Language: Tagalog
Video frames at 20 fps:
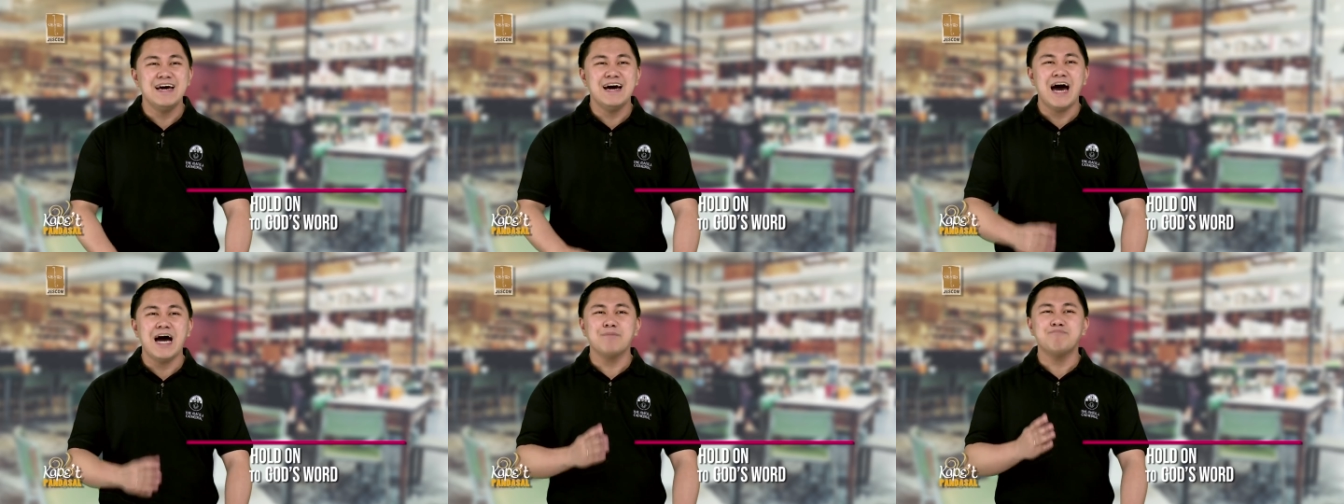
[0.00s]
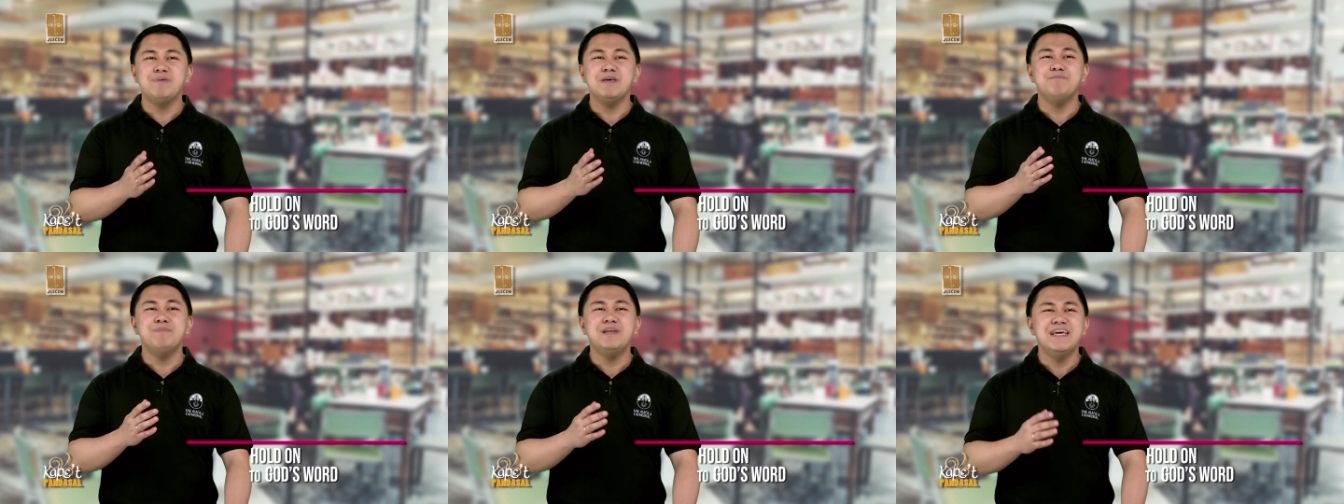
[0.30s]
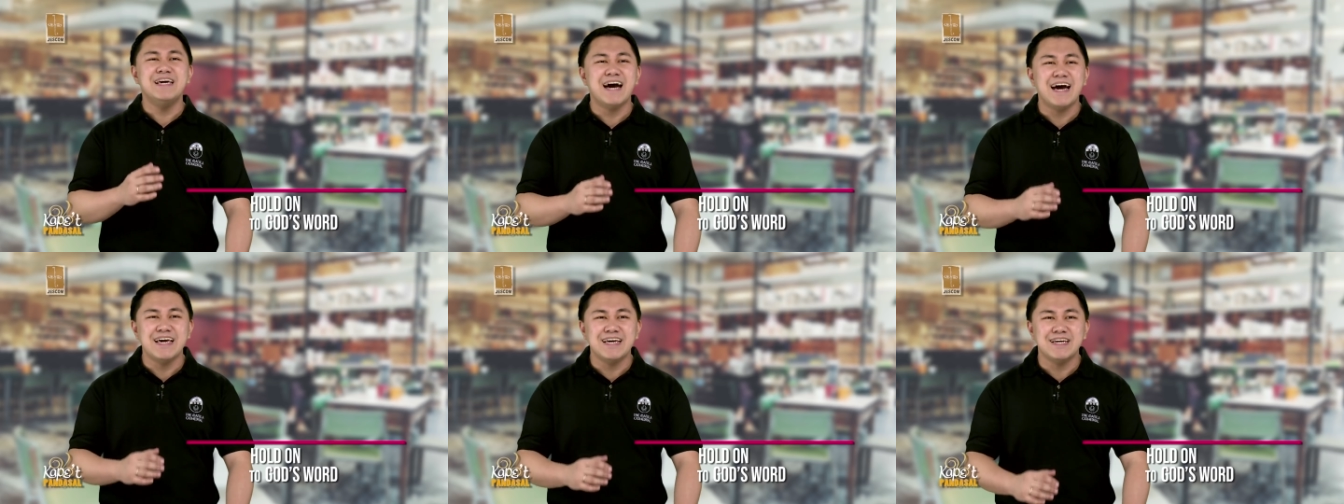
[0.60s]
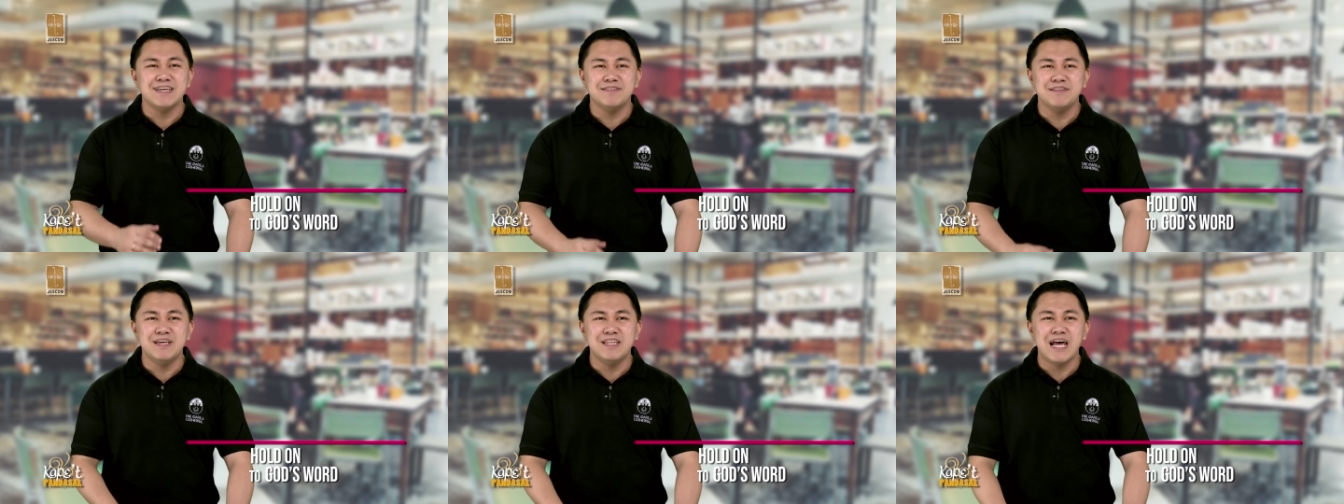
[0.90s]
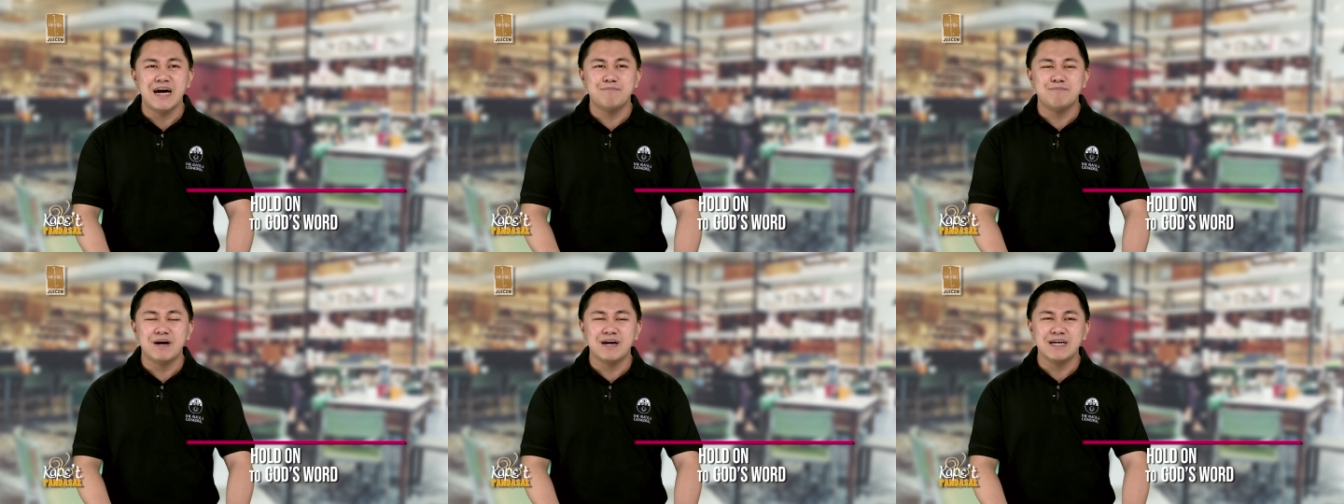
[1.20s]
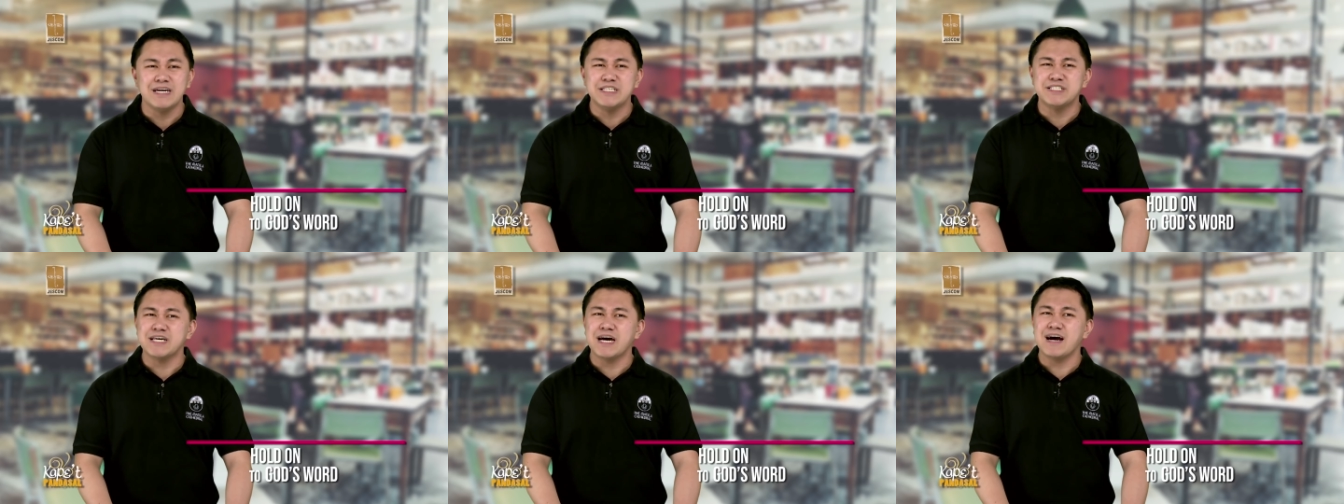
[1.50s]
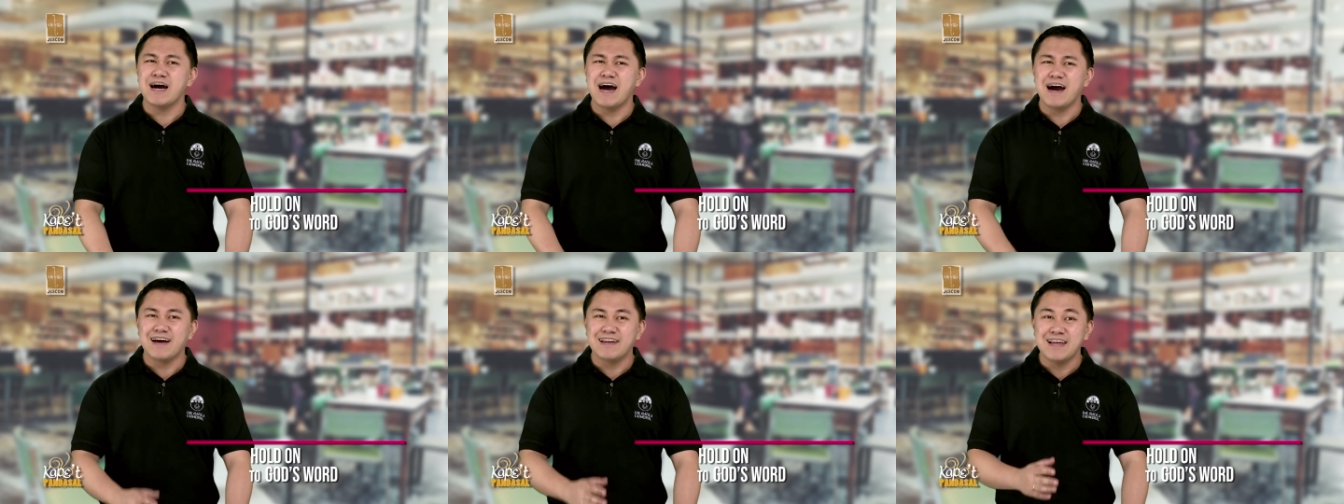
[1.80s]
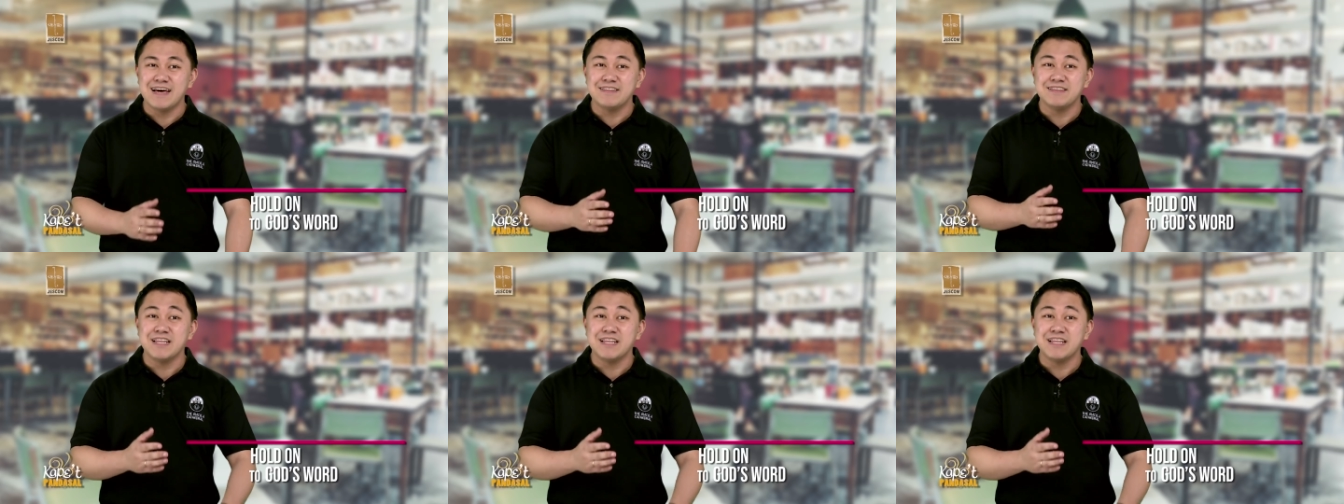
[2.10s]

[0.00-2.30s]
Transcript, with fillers: Ang Biblia ay hindi lamang isang aklat